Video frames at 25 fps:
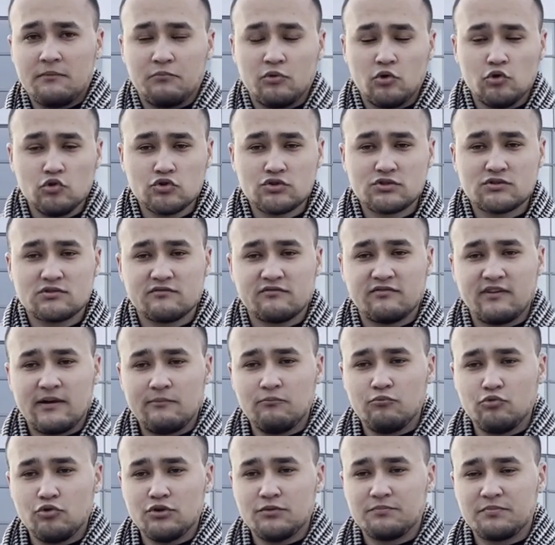Плюс
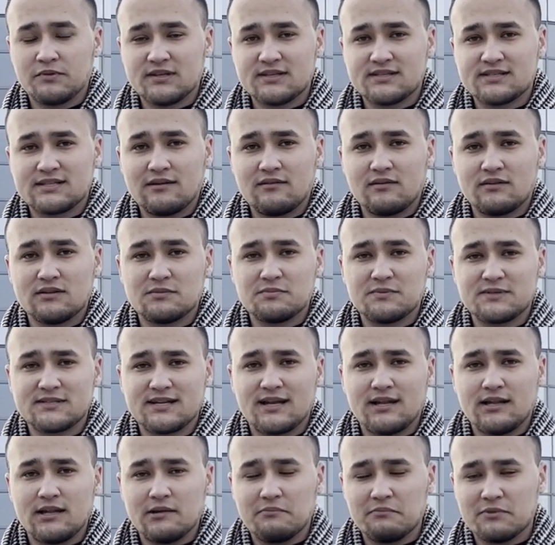вам будет предоставлена
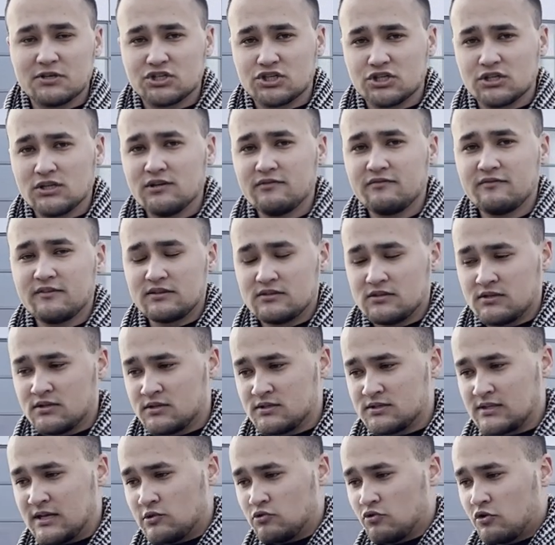специальная машина,
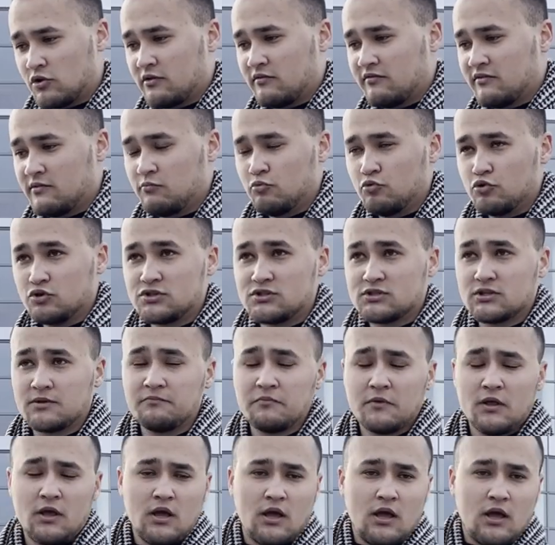э, с которой вы будете
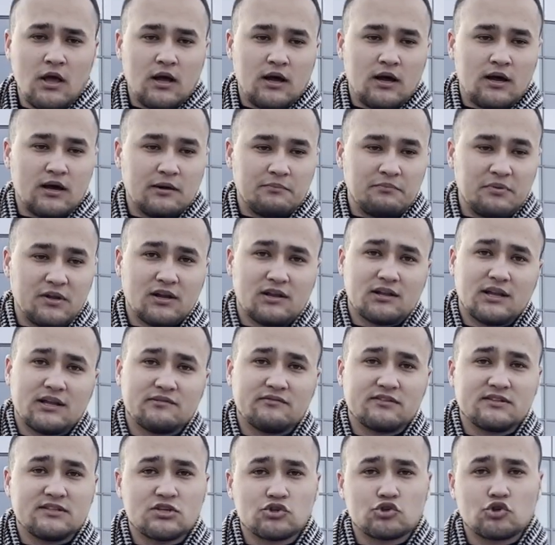э,
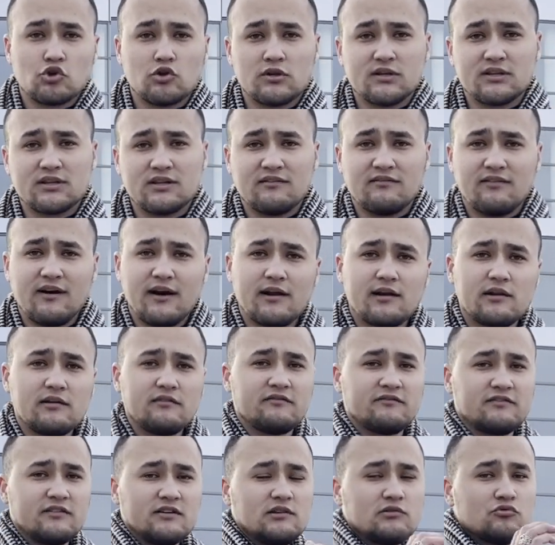перекладывать тяжелые товары
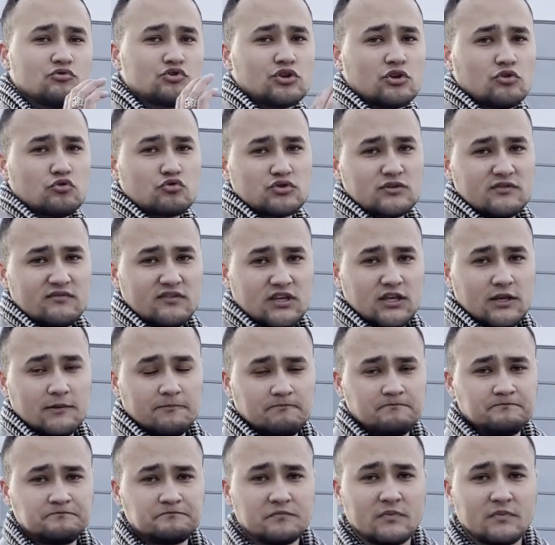в уже грузовики.